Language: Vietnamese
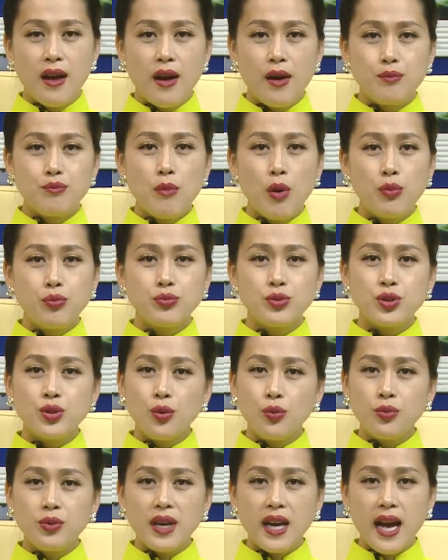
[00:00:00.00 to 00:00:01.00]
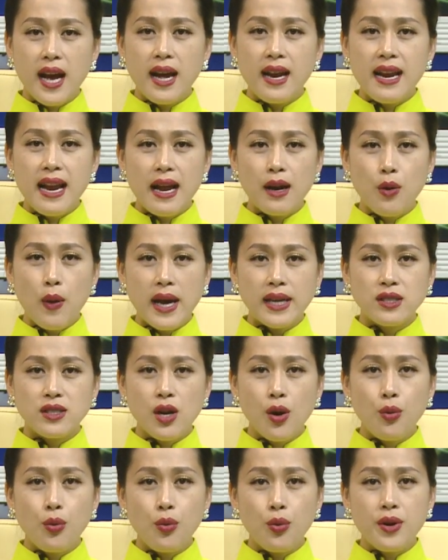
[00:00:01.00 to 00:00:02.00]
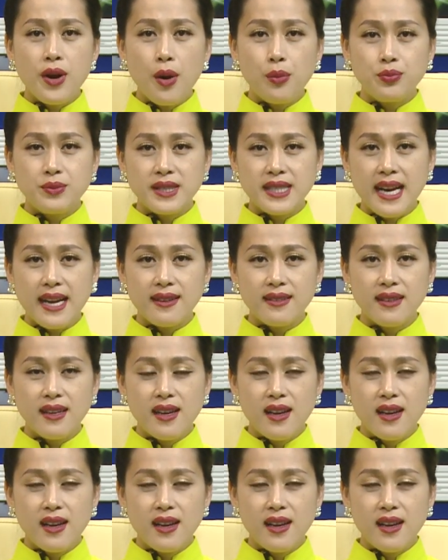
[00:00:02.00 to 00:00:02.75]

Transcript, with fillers: Bông súng kể là loại rau của đồng xanh,